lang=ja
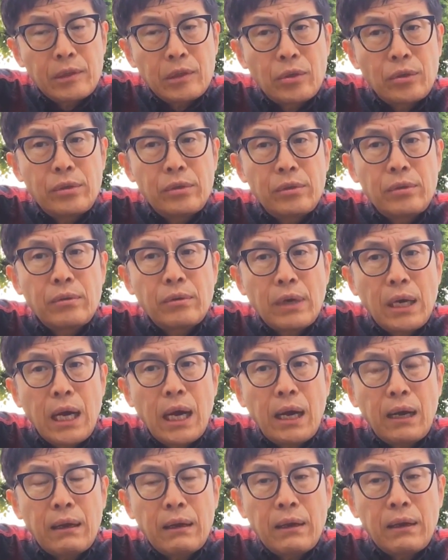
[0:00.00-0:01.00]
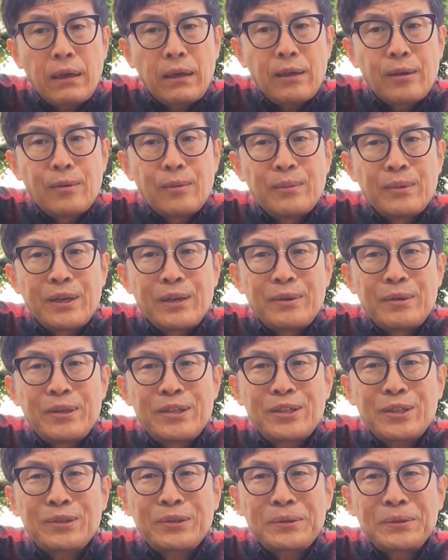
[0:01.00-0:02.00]
というのが、
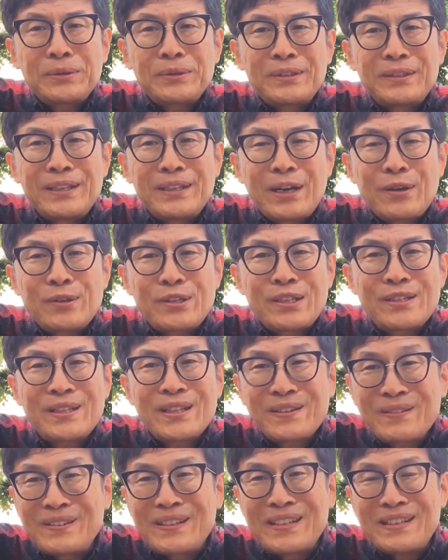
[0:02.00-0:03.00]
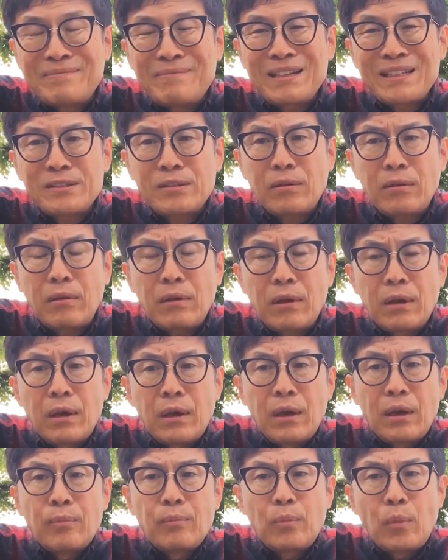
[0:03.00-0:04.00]
ちょっとナルシスティックに言いますと、
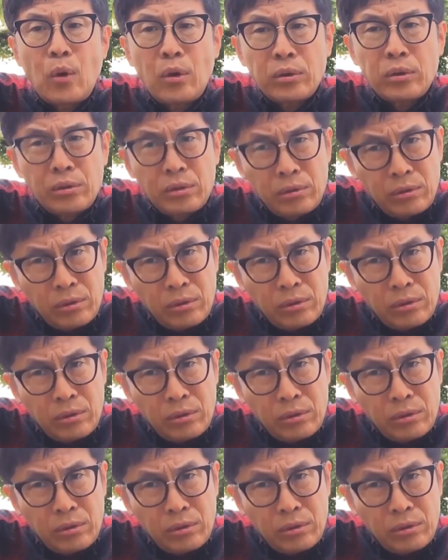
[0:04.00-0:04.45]
最も